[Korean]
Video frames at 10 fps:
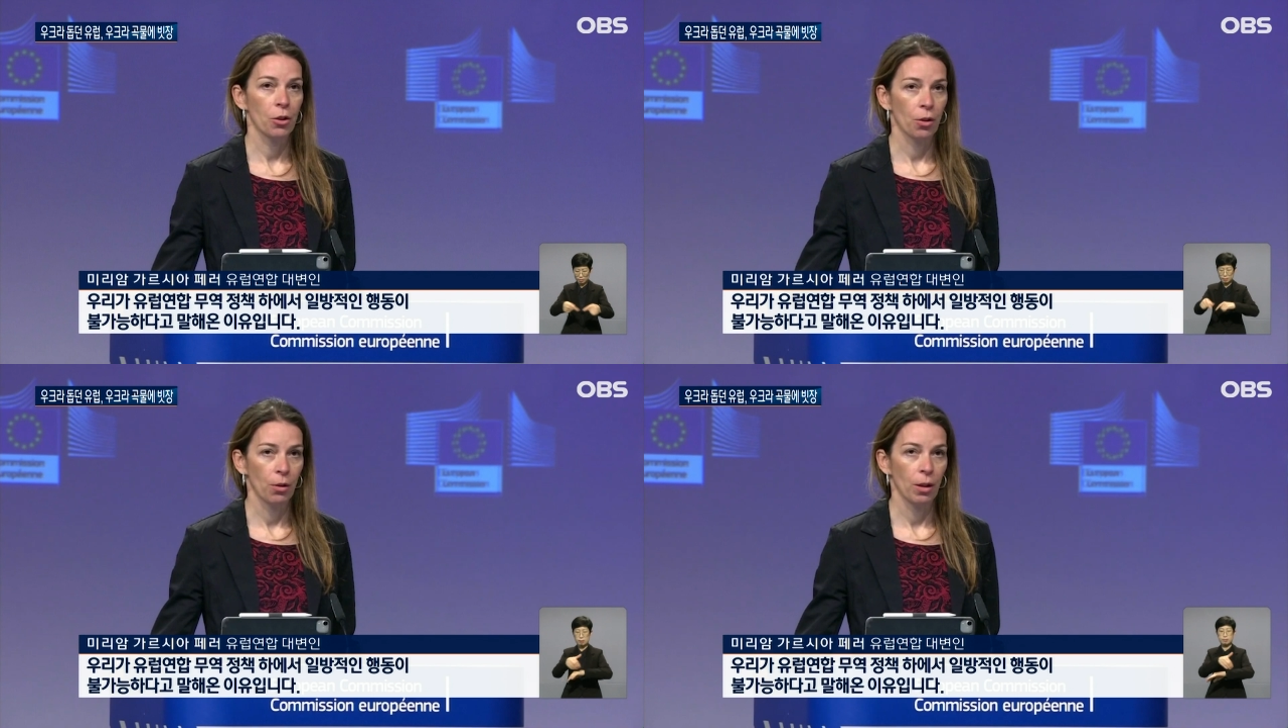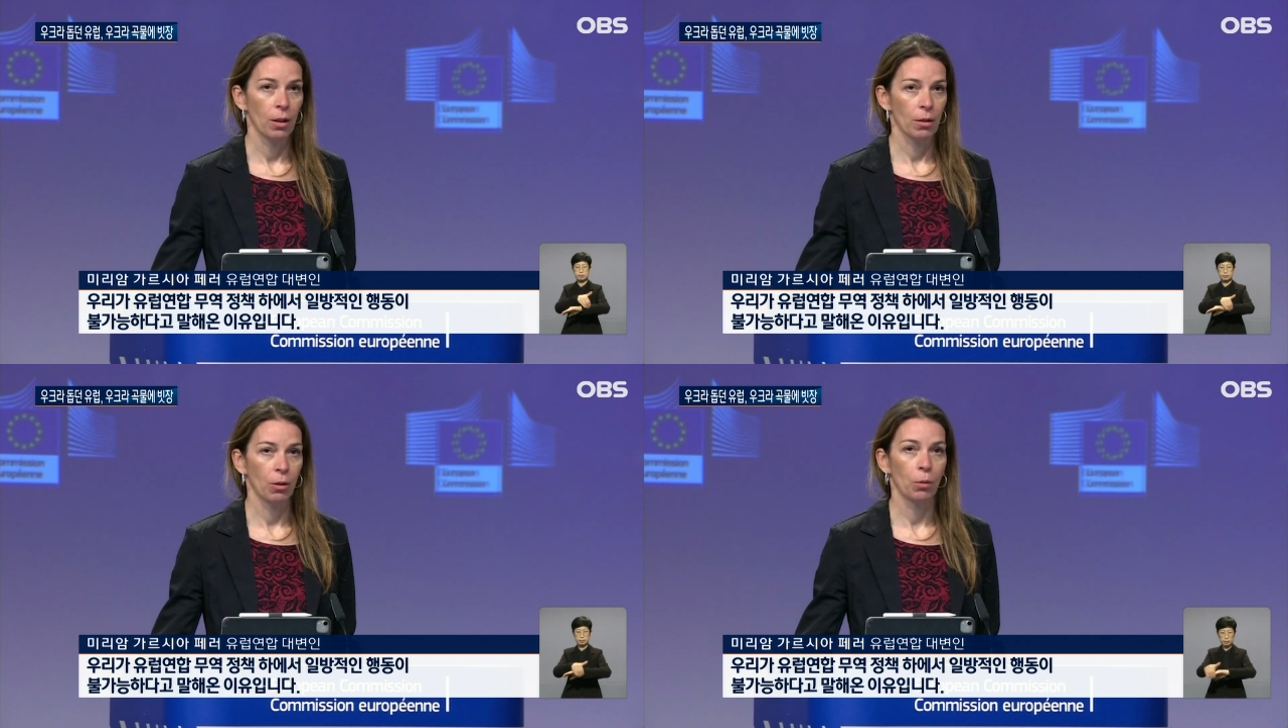action
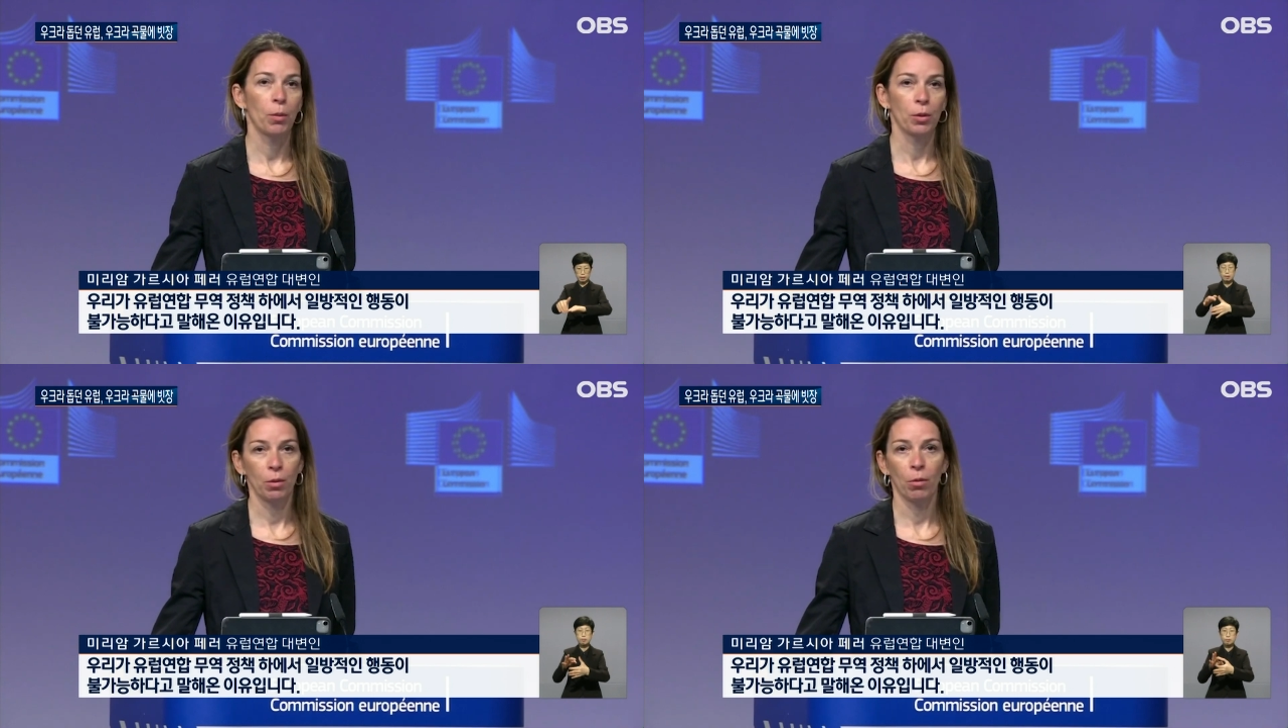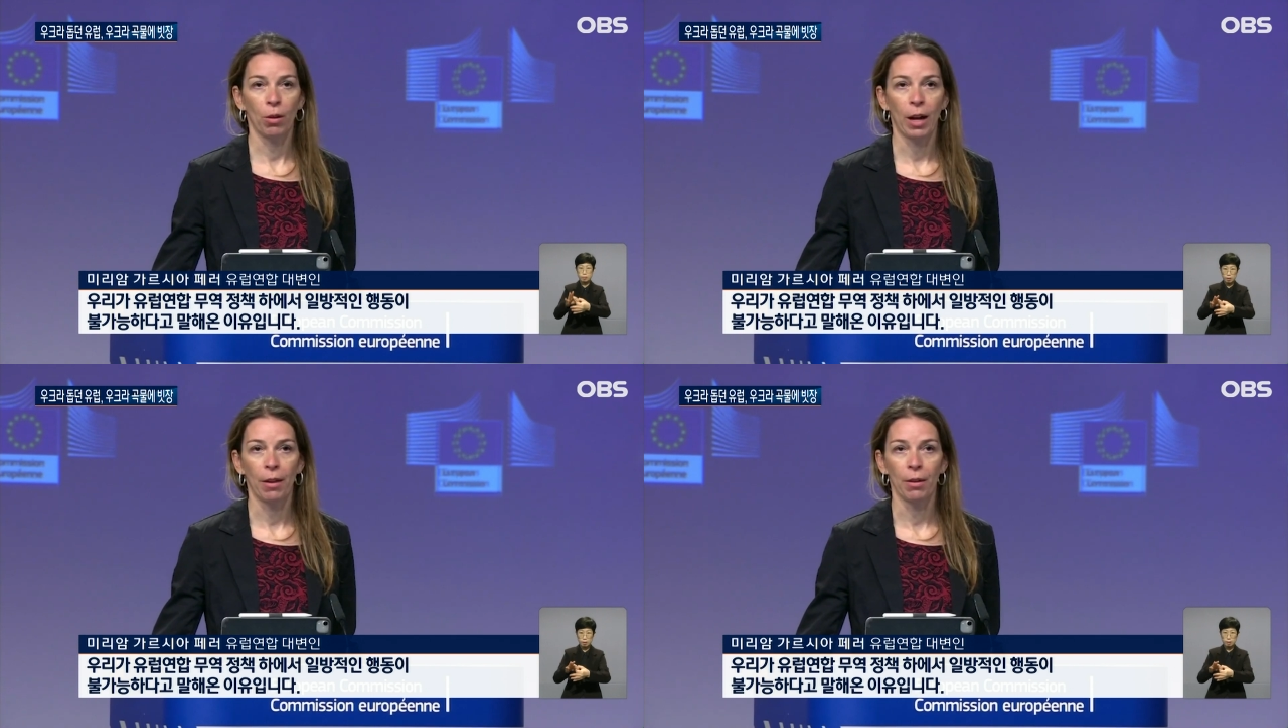is not possible
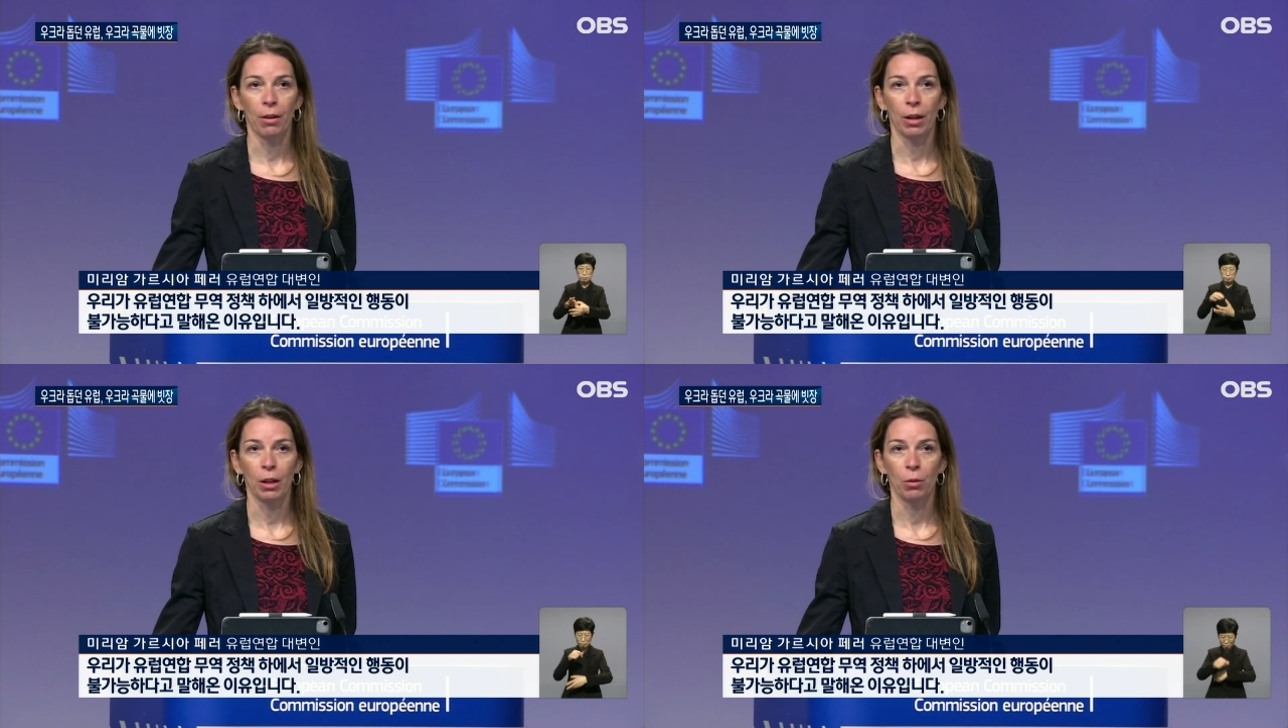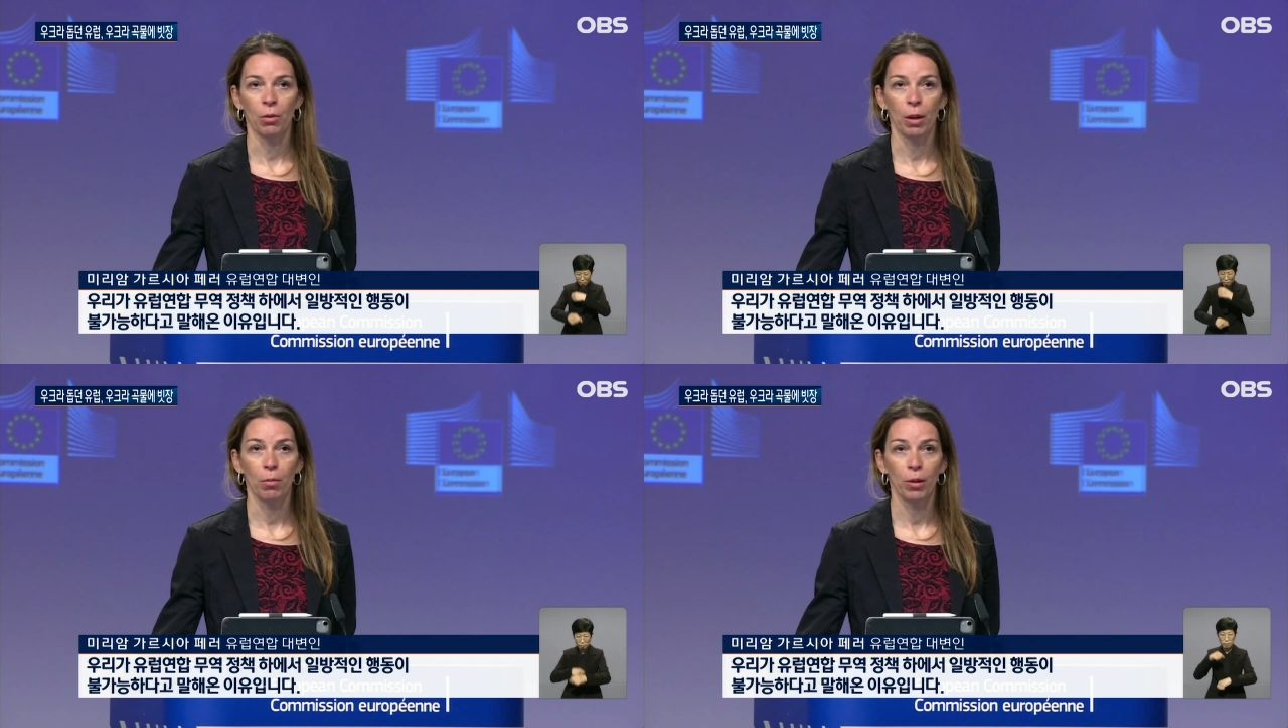under EU
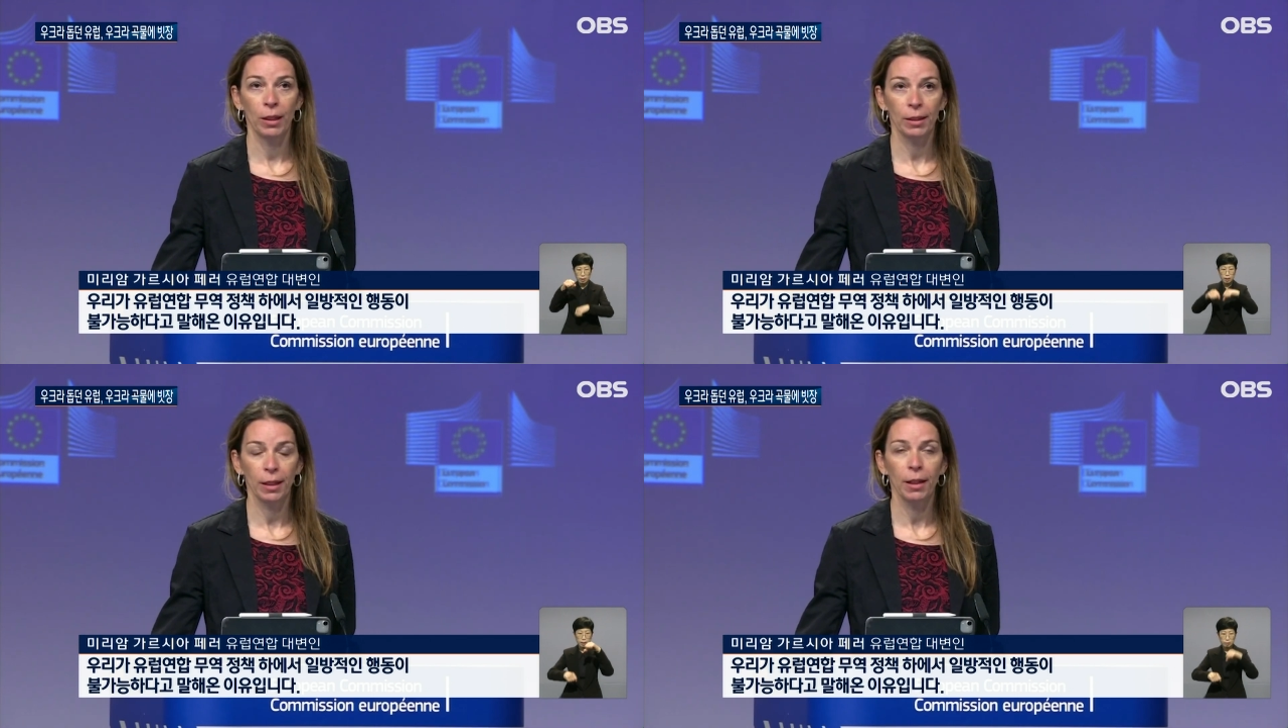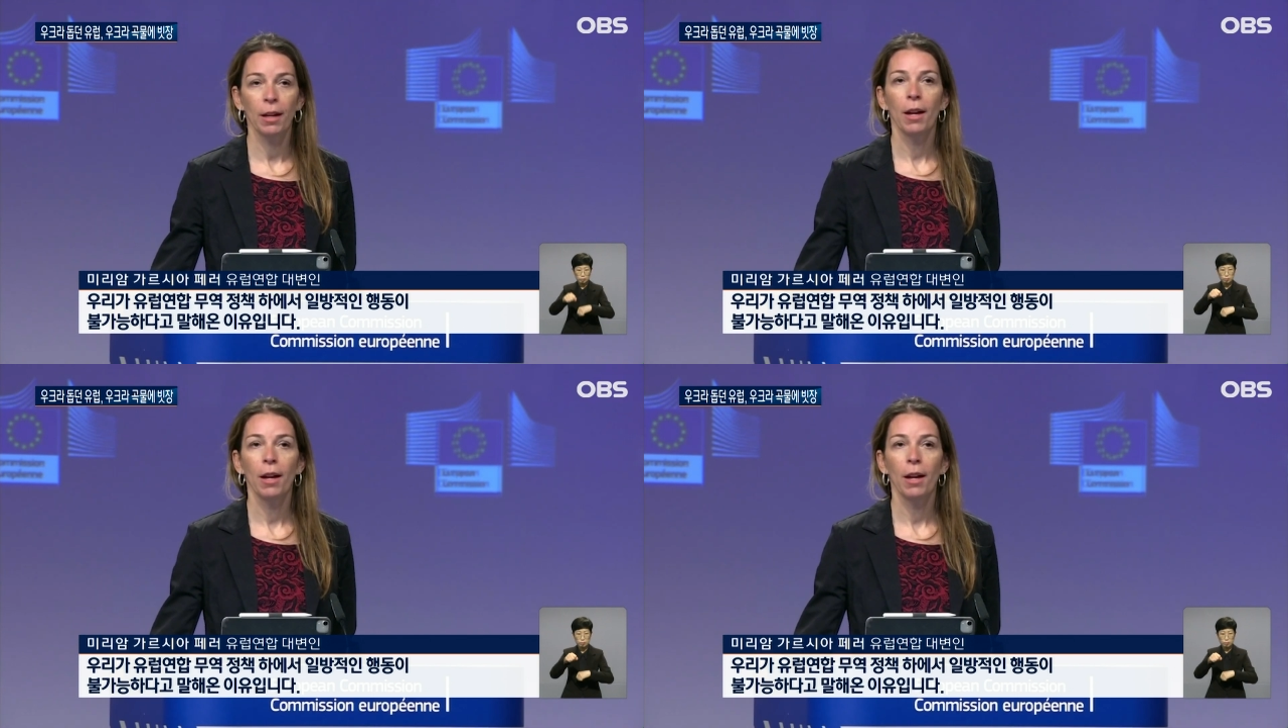trade policy.